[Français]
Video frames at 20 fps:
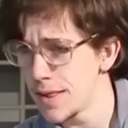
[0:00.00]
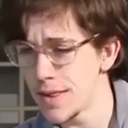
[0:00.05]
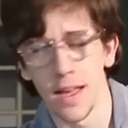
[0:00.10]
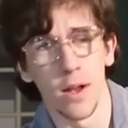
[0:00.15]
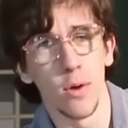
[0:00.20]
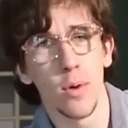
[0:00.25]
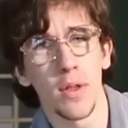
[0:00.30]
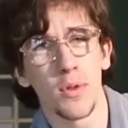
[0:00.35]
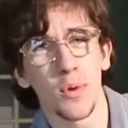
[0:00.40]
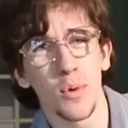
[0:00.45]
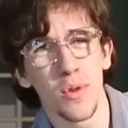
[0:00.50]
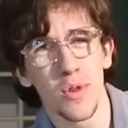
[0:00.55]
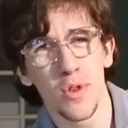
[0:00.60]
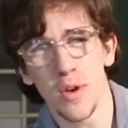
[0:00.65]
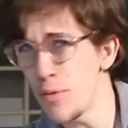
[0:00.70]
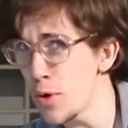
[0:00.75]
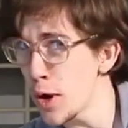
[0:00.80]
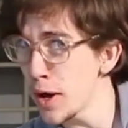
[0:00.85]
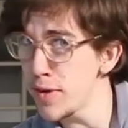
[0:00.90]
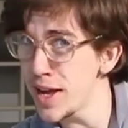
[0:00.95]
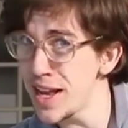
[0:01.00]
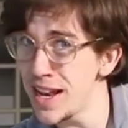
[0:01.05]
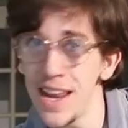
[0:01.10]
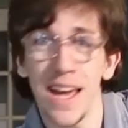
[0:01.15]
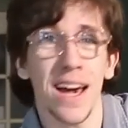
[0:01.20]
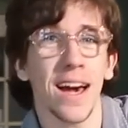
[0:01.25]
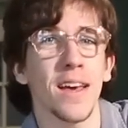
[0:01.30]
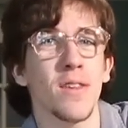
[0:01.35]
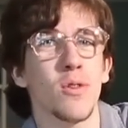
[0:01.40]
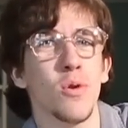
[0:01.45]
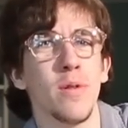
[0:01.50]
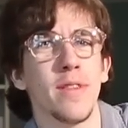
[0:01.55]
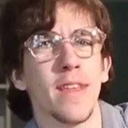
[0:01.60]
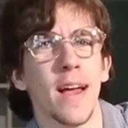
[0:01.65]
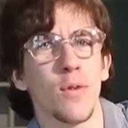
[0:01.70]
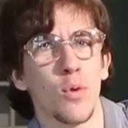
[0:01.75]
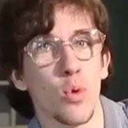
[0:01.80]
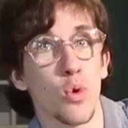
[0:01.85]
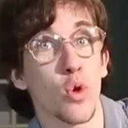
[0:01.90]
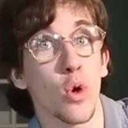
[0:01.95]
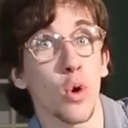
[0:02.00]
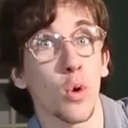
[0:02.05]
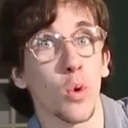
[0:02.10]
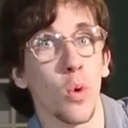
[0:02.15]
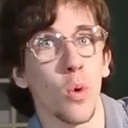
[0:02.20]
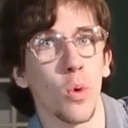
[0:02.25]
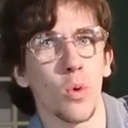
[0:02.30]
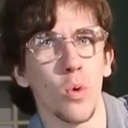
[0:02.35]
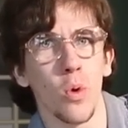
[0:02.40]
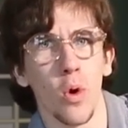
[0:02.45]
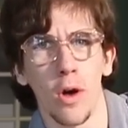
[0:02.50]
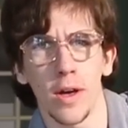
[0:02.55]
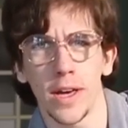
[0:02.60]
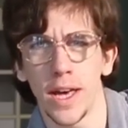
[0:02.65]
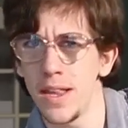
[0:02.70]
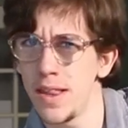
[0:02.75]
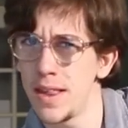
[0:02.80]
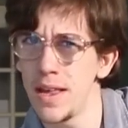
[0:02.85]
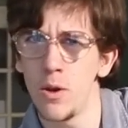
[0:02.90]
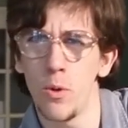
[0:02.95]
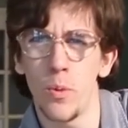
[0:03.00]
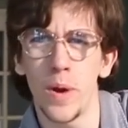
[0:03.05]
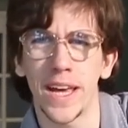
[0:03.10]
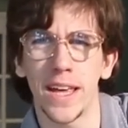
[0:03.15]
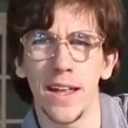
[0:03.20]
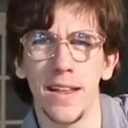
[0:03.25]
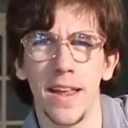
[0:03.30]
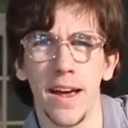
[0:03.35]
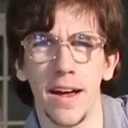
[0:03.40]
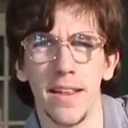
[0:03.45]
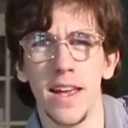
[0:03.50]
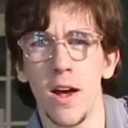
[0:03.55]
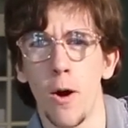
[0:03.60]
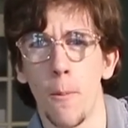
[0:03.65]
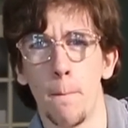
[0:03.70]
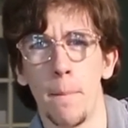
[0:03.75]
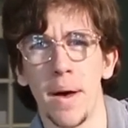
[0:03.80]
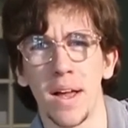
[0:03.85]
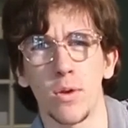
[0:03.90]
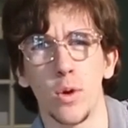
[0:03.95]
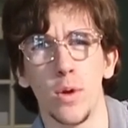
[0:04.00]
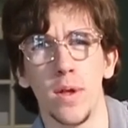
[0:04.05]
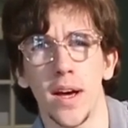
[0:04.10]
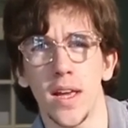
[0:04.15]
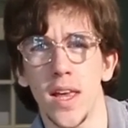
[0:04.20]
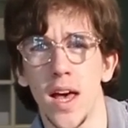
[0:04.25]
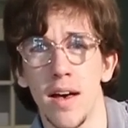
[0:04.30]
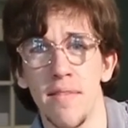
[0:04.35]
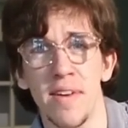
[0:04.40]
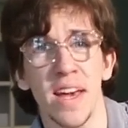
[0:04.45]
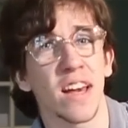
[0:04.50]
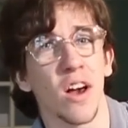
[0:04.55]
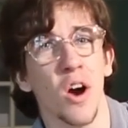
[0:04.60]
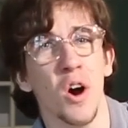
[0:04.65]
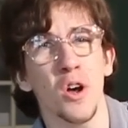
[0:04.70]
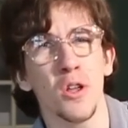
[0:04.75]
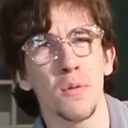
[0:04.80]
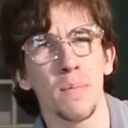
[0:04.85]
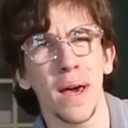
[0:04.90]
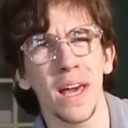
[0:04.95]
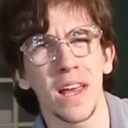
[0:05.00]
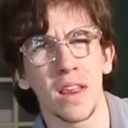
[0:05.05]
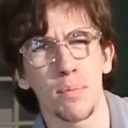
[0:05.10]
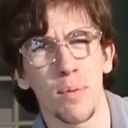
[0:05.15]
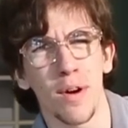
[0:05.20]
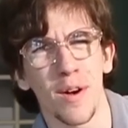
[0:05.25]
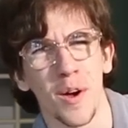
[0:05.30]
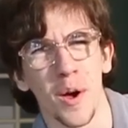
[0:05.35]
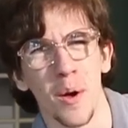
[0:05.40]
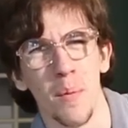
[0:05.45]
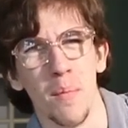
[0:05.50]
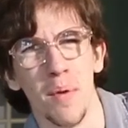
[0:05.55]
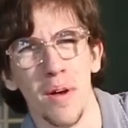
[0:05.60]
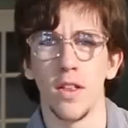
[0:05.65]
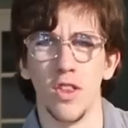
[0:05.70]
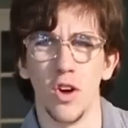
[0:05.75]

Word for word: Salut à tous, je vous révèle les résultats du jeu concours organisé le week-end dernier en partenariat avec hotbreaks.com.